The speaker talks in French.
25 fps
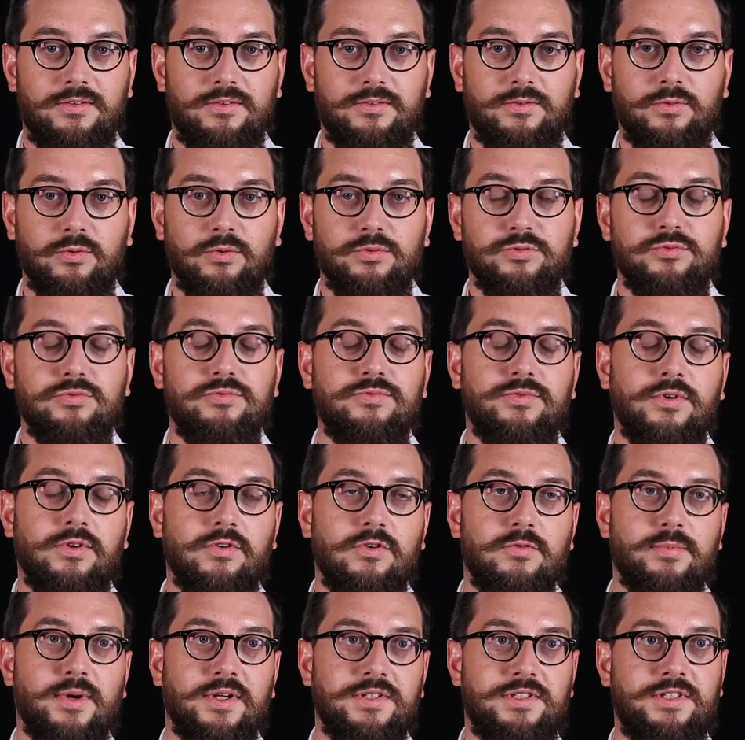Trop souvent,
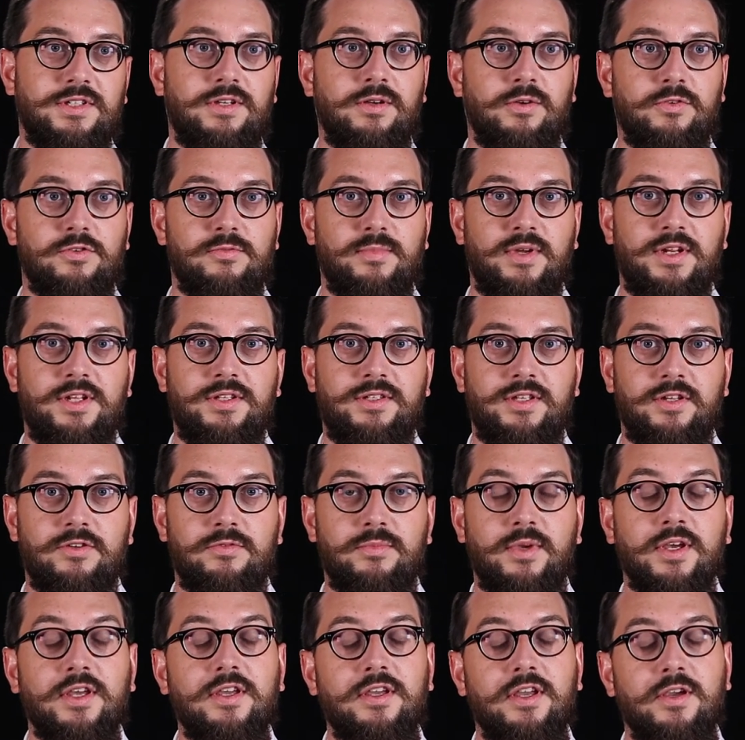le pratiquant d'humanité
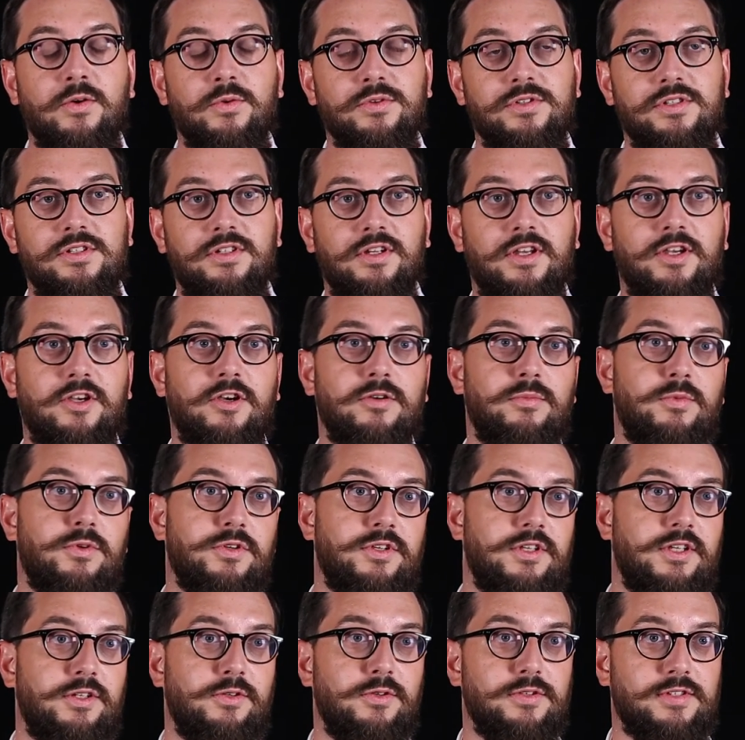numérique est considéré comme le
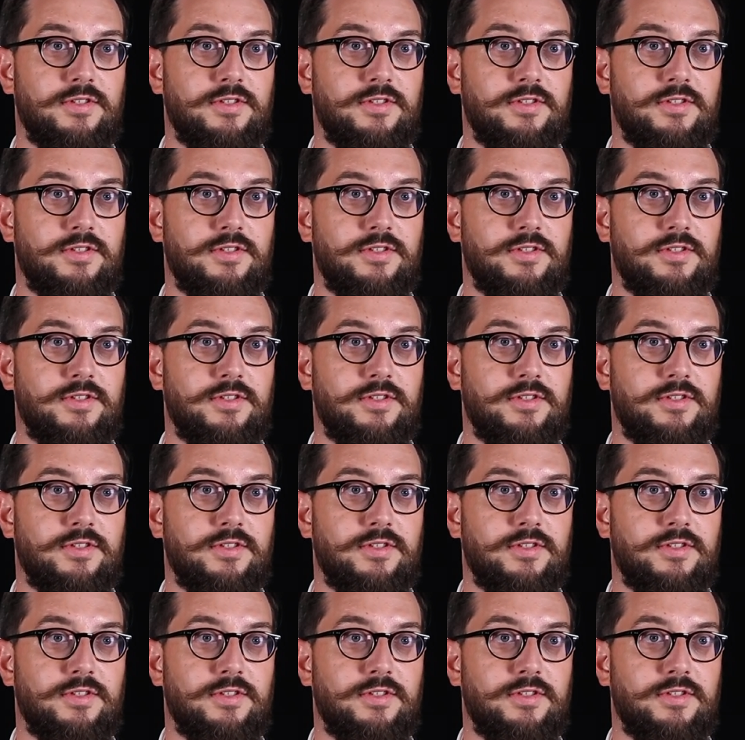geek de